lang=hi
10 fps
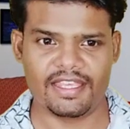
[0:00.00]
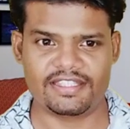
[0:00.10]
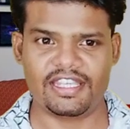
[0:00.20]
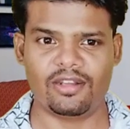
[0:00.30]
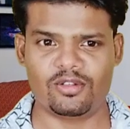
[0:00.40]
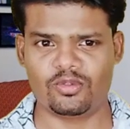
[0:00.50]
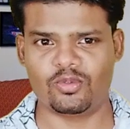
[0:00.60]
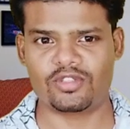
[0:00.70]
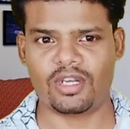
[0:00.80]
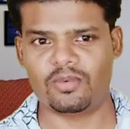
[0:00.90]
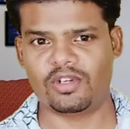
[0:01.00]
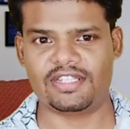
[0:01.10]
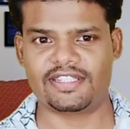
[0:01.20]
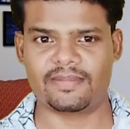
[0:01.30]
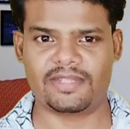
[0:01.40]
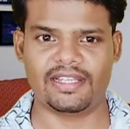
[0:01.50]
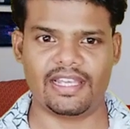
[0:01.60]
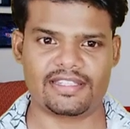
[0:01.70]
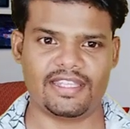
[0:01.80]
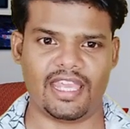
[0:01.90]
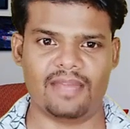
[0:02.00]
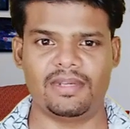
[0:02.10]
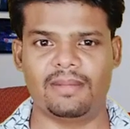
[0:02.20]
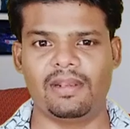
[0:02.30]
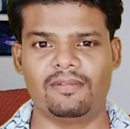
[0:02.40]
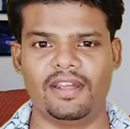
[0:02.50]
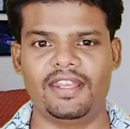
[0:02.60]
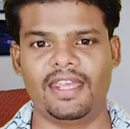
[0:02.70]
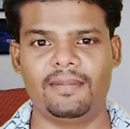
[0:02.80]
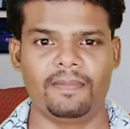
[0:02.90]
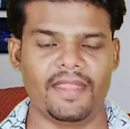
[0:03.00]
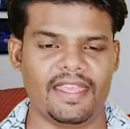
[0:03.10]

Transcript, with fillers: इसके अलावा जो दूसरा मॉडल सैमसंग गलेक्सी एम डबल वन है